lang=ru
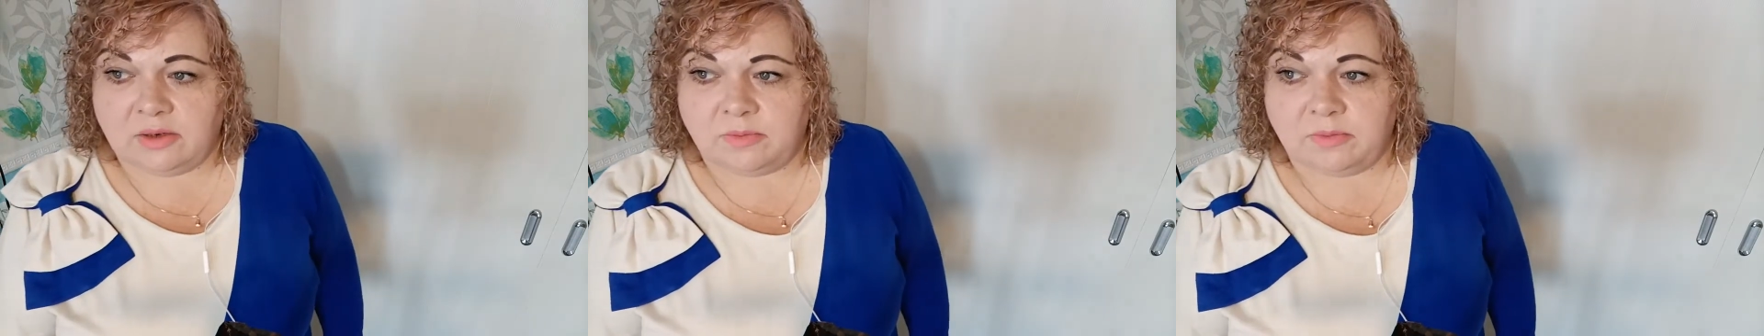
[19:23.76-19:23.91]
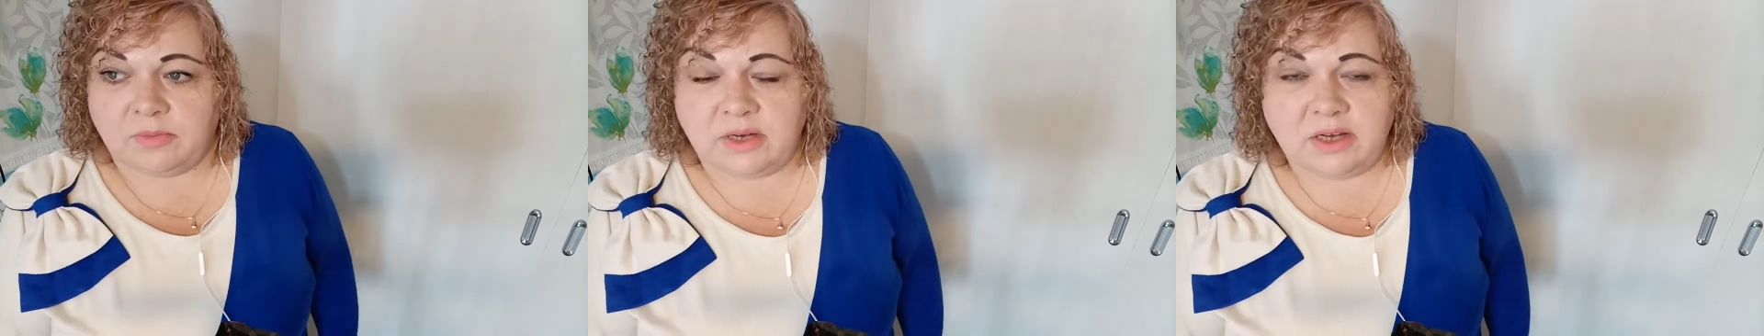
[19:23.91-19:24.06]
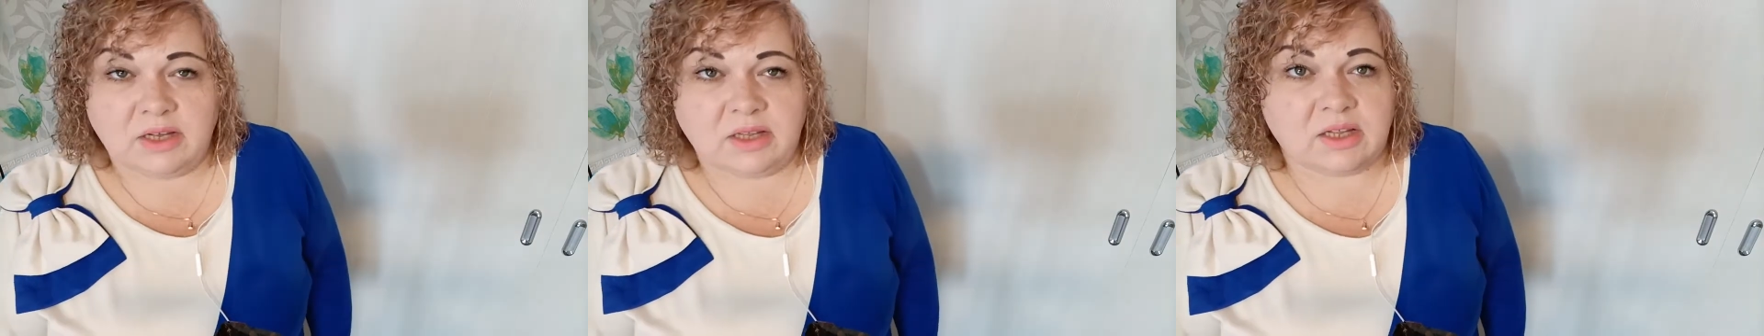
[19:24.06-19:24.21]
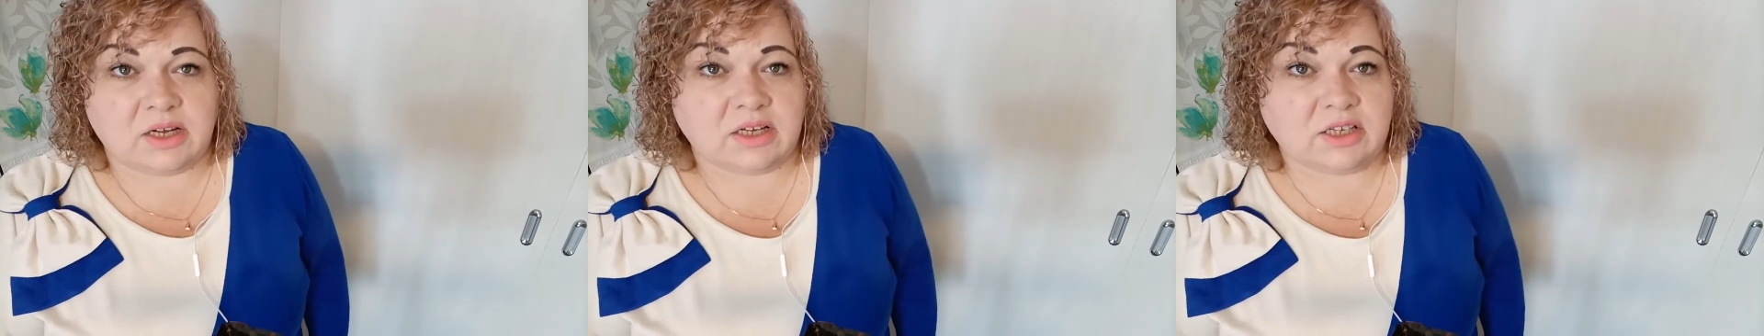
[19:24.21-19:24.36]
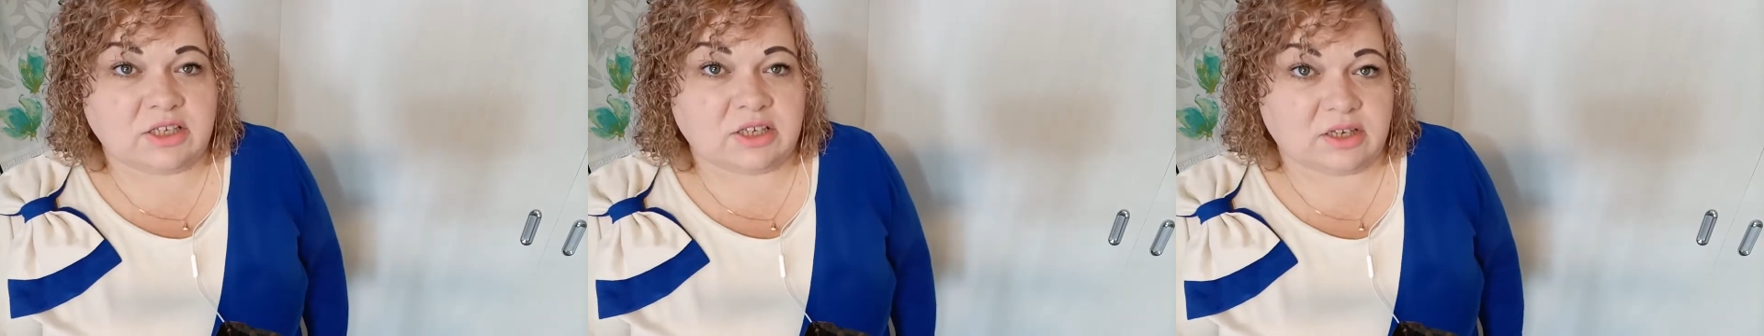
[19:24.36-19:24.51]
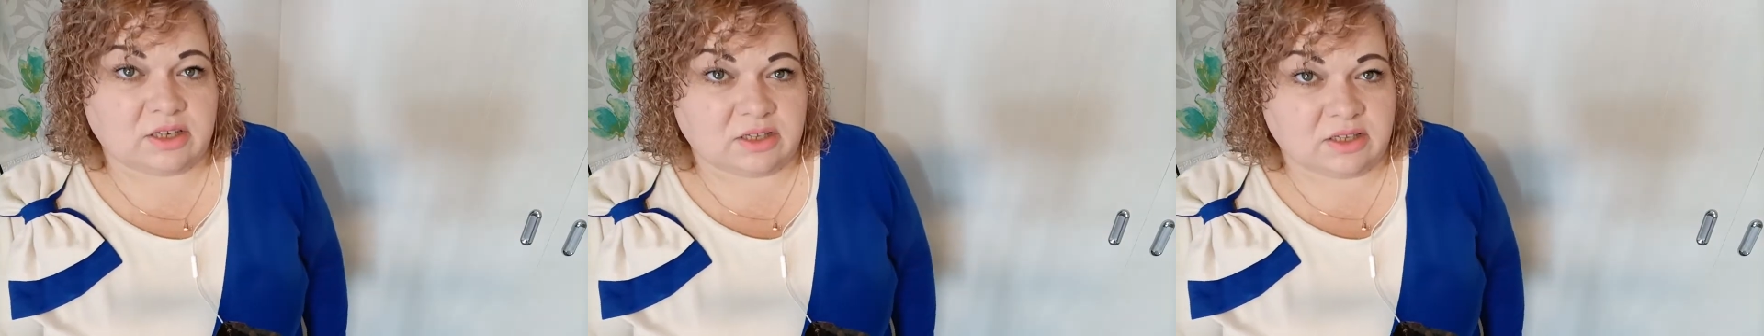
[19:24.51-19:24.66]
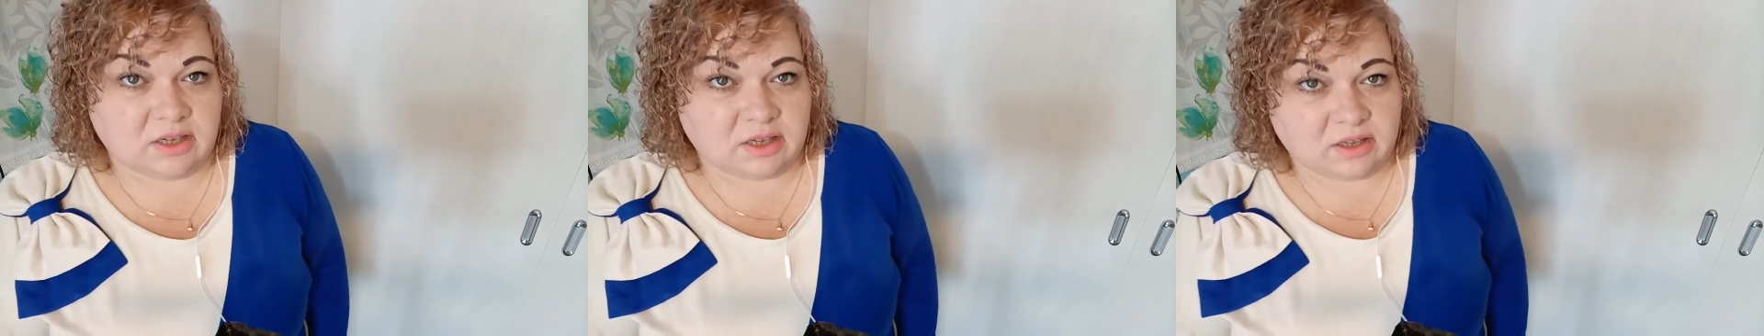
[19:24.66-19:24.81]
Мы
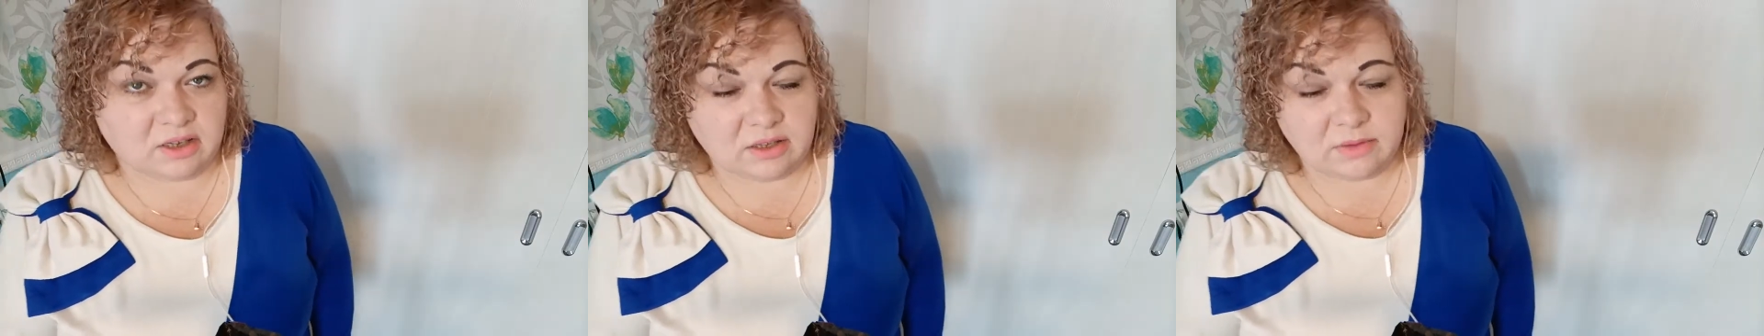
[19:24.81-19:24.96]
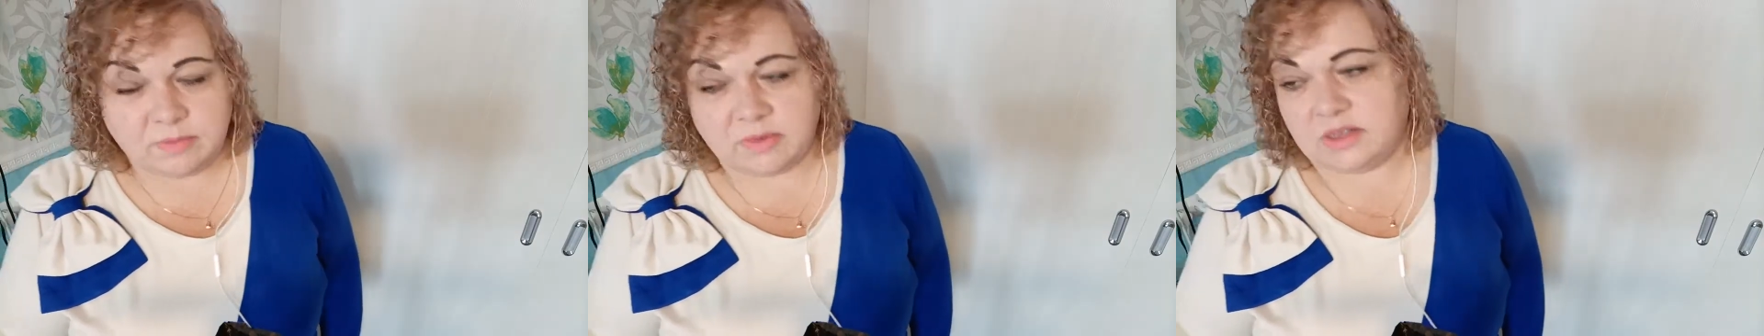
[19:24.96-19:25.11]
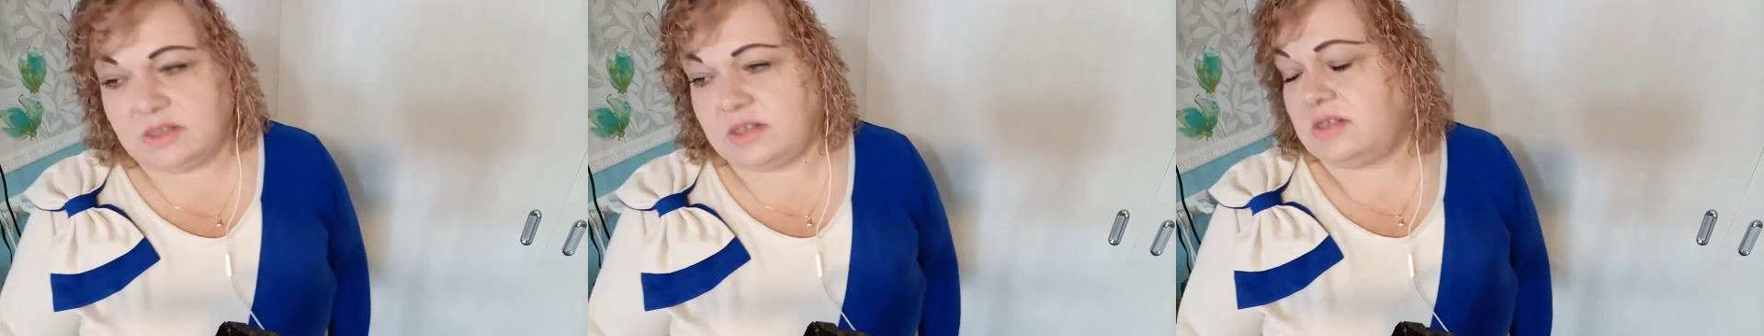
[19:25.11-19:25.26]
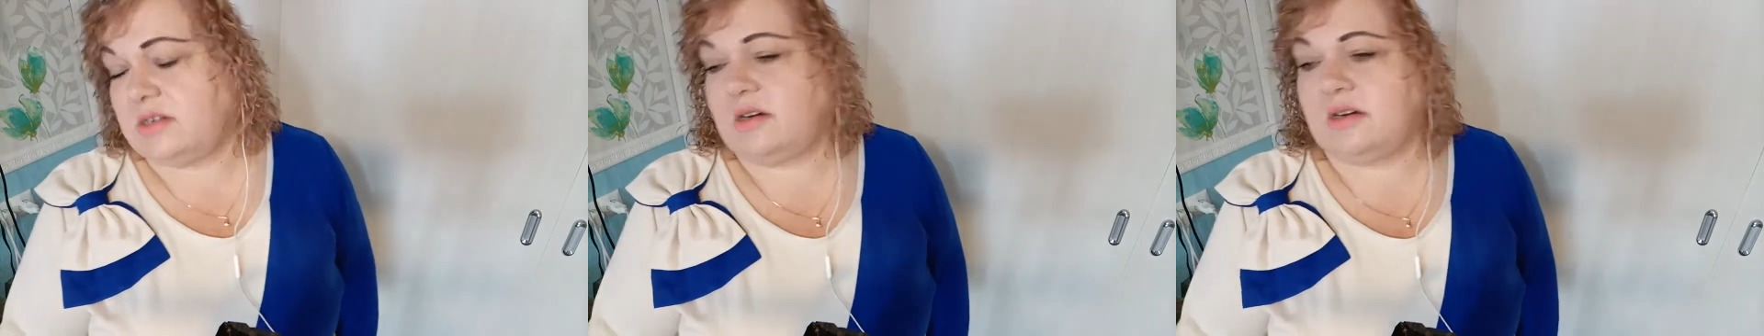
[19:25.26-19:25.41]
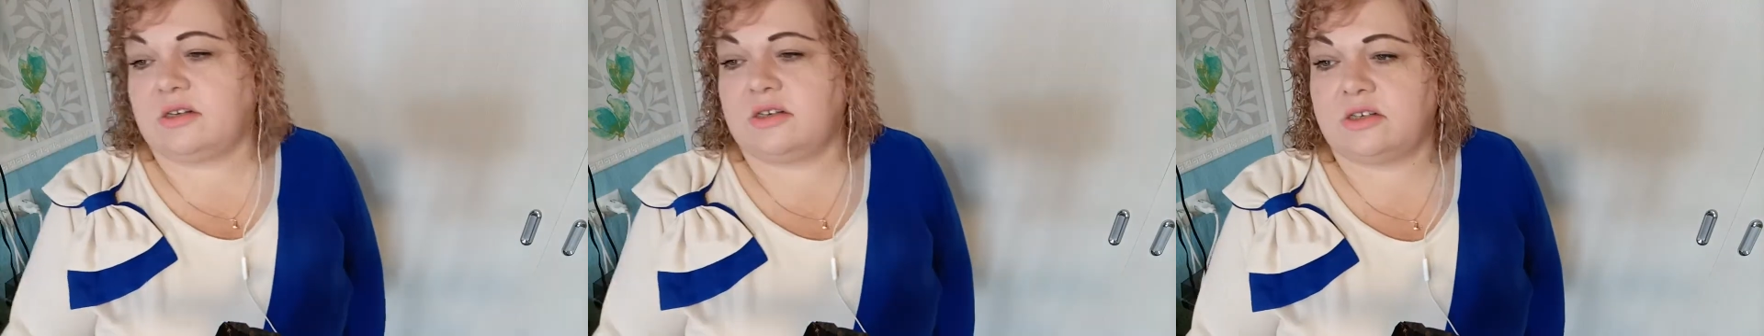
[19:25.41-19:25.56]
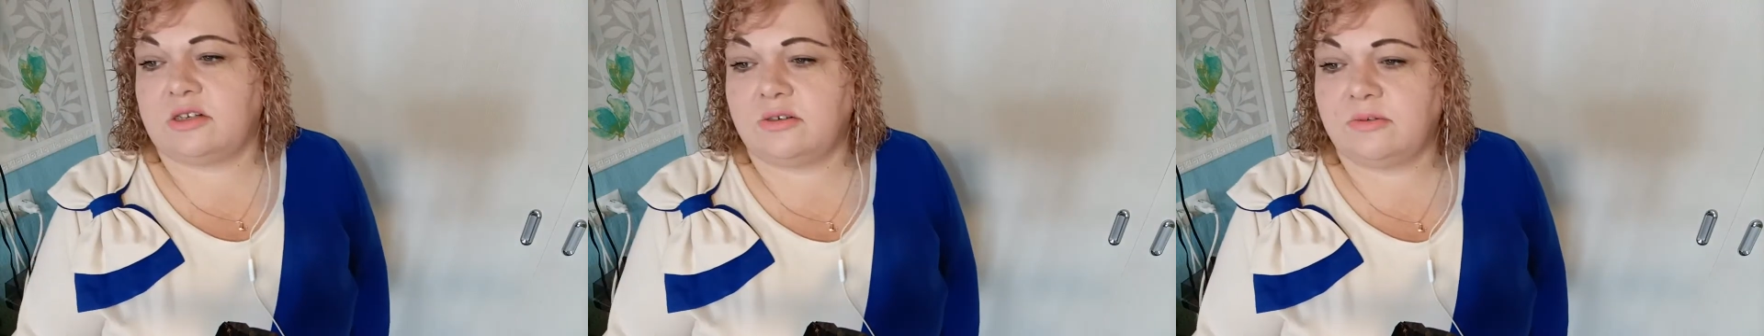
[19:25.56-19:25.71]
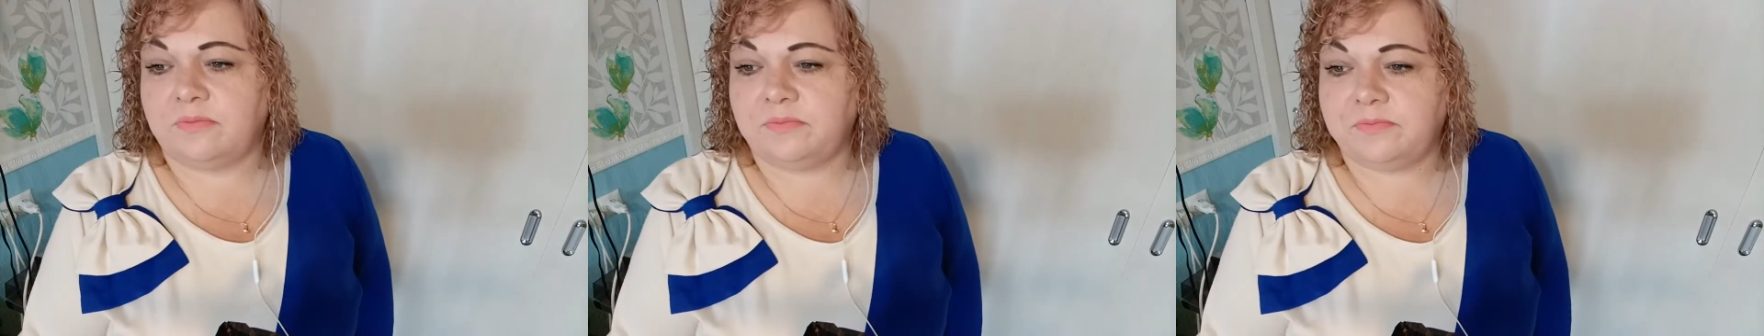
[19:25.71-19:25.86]
начали делать
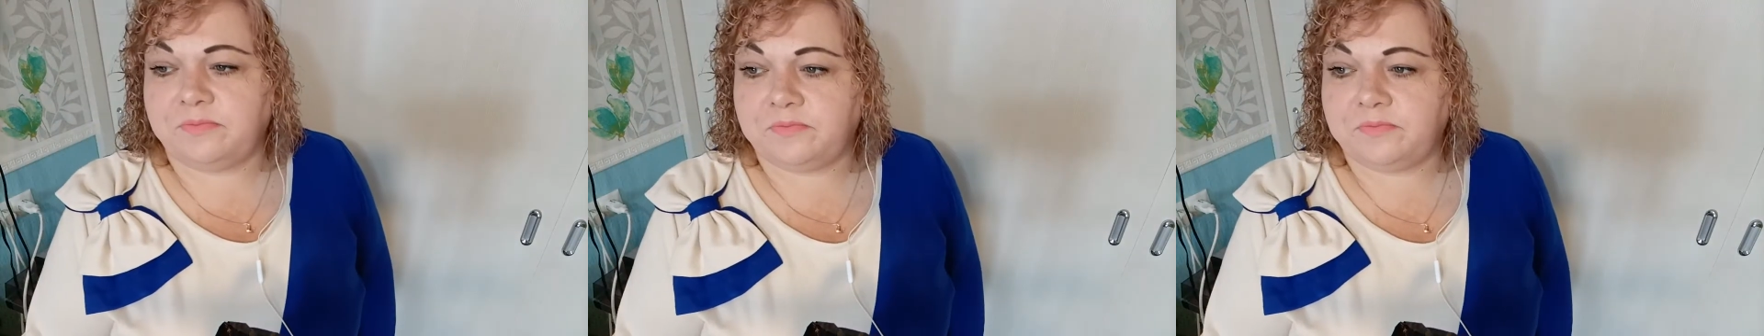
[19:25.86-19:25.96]
массаж.